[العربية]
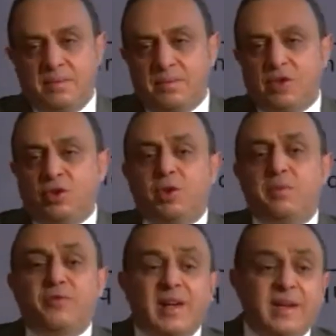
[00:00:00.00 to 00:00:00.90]
بشعر
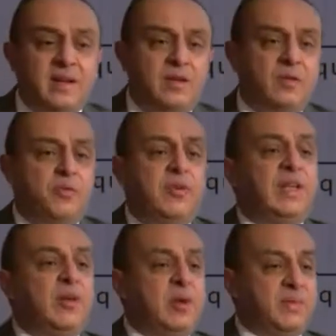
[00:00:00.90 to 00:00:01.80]
بفخر أنه في
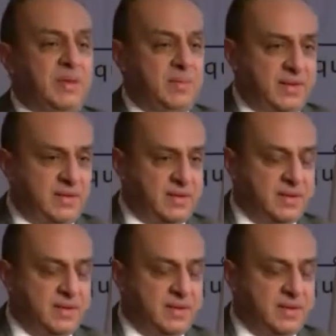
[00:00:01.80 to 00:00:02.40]
دولة مثل مصر